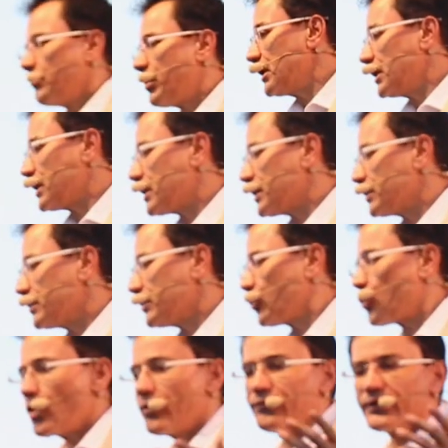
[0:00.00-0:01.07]
Balık,
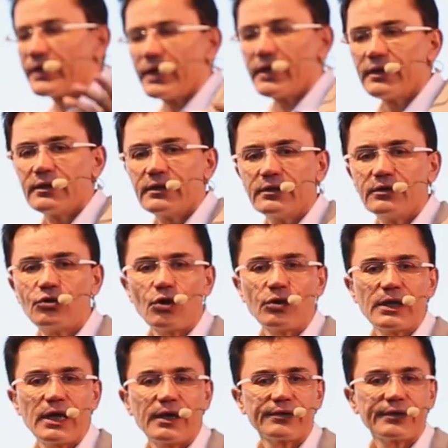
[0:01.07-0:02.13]
köfte,
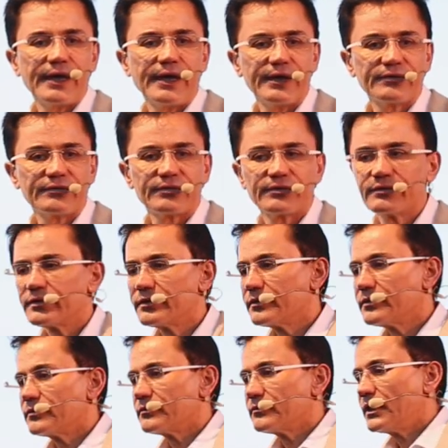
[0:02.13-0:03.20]
döner, et,
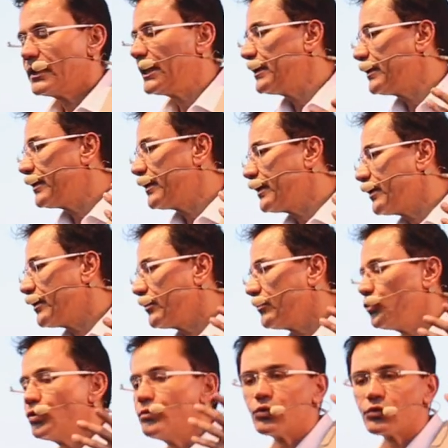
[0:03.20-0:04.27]
hindi,
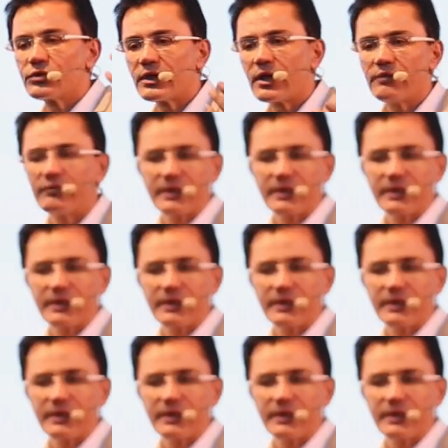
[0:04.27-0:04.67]
yumurta